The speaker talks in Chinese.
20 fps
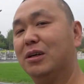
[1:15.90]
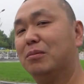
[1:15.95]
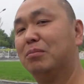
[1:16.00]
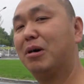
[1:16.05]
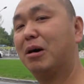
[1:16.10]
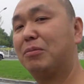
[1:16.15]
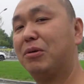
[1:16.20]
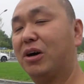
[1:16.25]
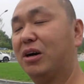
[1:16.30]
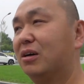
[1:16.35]

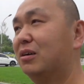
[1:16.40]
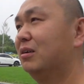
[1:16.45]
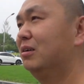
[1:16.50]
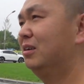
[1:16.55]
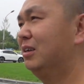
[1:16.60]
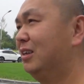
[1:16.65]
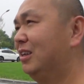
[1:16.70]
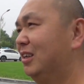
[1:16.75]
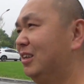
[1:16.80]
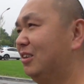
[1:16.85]
买票，
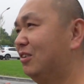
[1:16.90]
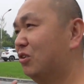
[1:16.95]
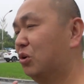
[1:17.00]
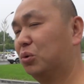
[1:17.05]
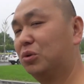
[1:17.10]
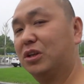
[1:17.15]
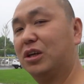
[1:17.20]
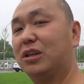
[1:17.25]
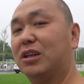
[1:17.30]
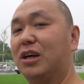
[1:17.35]

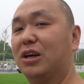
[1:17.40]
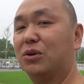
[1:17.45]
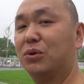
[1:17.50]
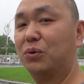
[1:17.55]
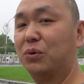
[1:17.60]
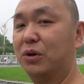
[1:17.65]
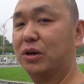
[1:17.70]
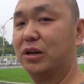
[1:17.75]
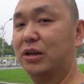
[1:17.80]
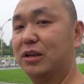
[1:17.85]
从天坛
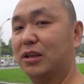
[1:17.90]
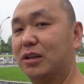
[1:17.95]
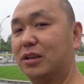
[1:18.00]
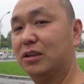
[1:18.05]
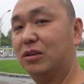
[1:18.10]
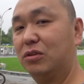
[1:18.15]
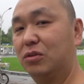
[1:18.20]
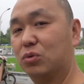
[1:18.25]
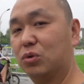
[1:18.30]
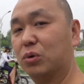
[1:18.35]
公园
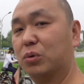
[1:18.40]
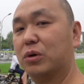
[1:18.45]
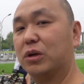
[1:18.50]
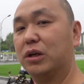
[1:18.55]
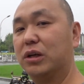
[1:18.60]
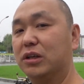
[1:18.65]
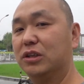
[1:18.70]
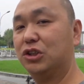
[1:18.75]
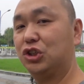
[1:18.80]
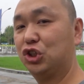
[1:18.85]
作
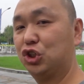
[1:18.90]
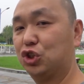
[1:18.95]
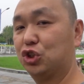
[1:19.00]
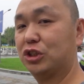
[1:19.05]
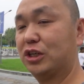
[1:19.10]
为起始